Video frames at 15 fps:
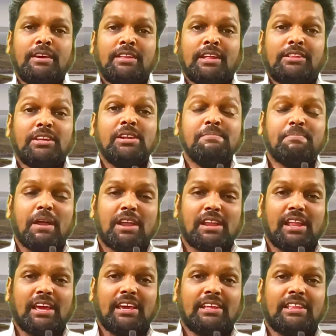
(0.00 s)
இந்த
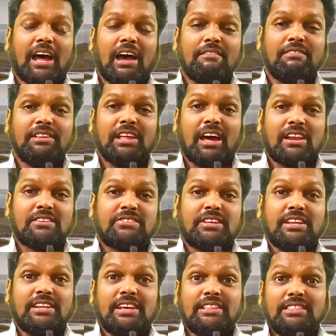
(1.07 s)
திருப்பாடலை தாவித
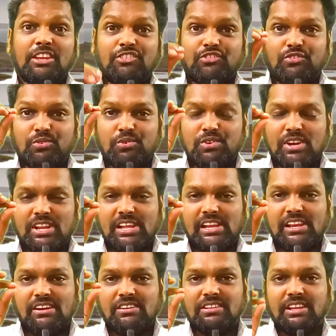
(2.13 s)
அரசன் எந்த
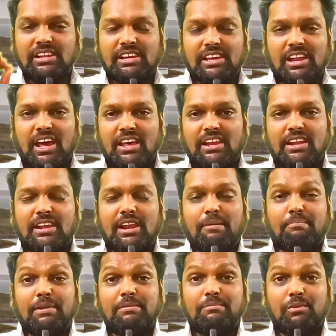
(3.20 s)
சூழ்நிலையில் எழுதியிருக்கிறார் என்ற
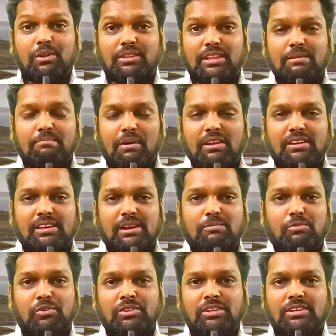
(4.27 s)
பின்புலத்தை பார்க்கிற
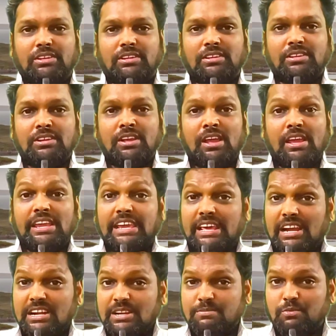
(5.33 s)
பொழுது
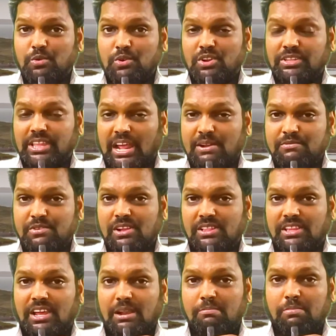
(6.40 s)
இரண்டு மூன்று
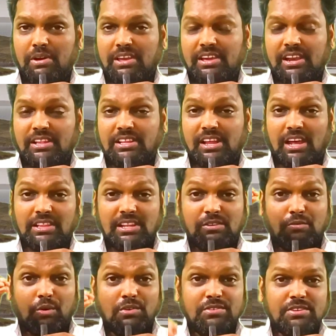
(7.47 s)
தரவுகள் தரப்படுகிறது
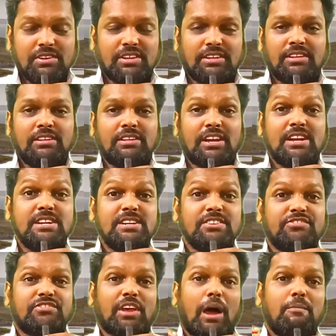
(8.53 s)
அதில் ஒன்று
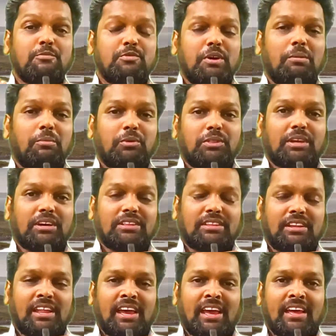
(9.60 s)
ரெண்டு சாமுவேல்
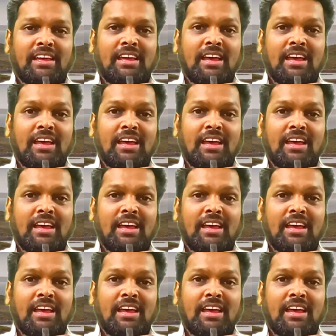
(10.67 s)
புத்தகத்துல